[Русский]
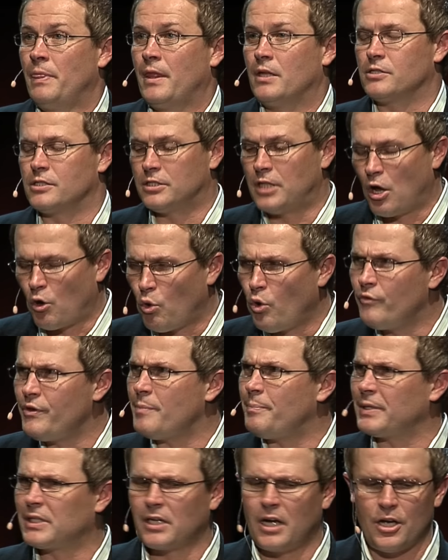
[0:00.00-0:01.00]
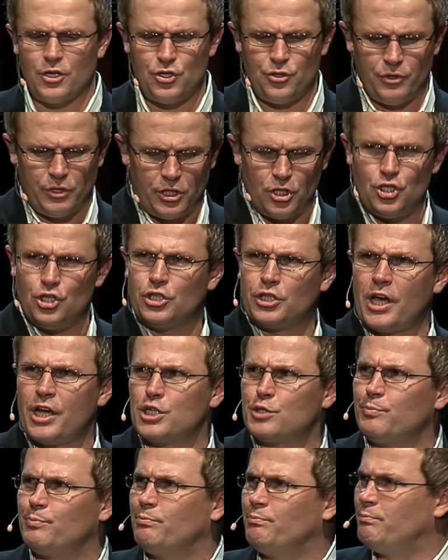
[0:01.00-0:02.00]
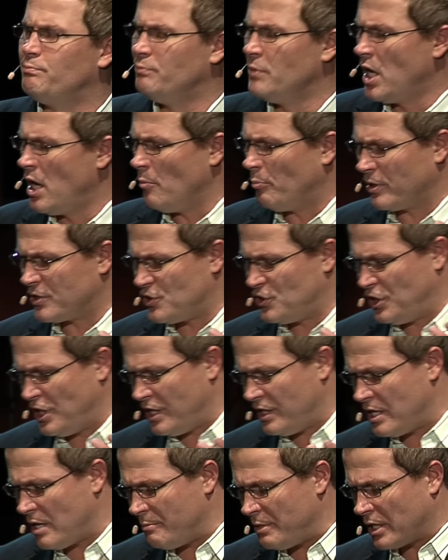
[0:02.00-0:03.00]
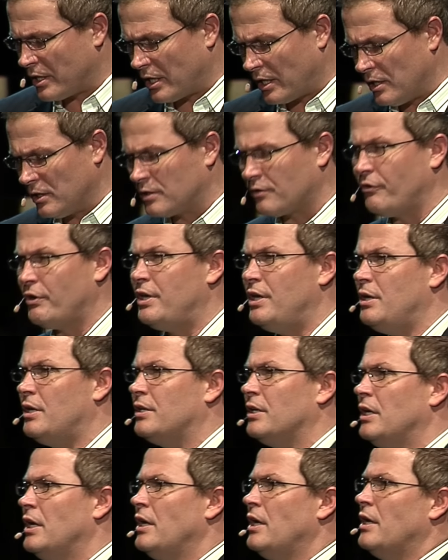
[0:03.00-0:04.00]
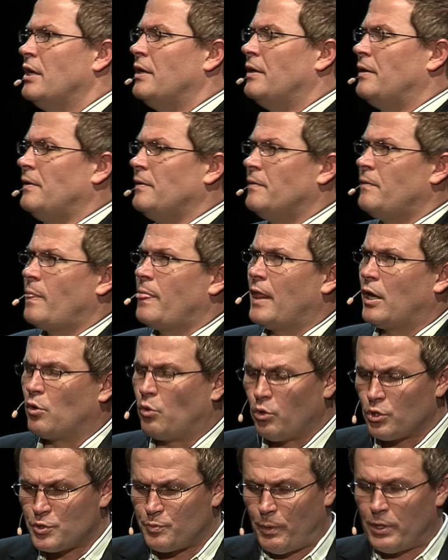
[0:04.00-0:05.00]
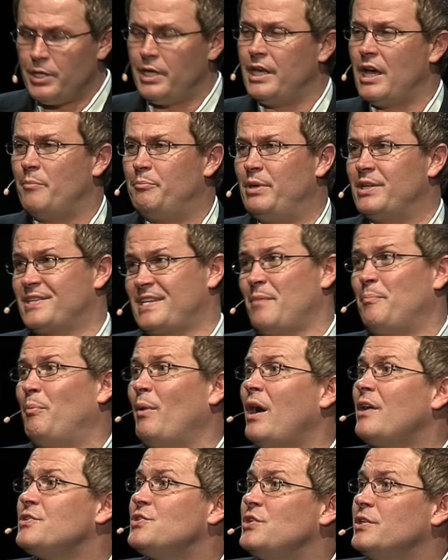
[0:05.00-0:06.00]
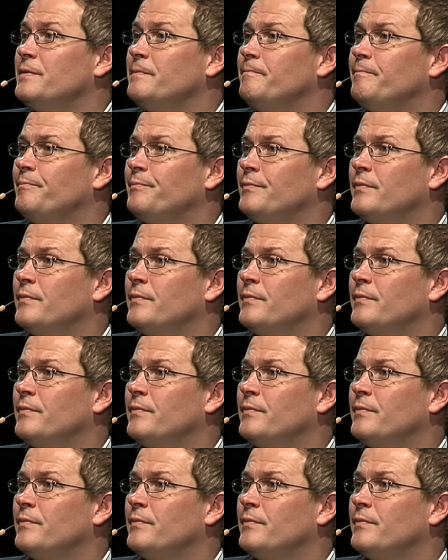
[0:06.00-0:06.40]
здоровье подкачивают, ты читаешь под сеньями крыл твоих, Господи, я безопасен.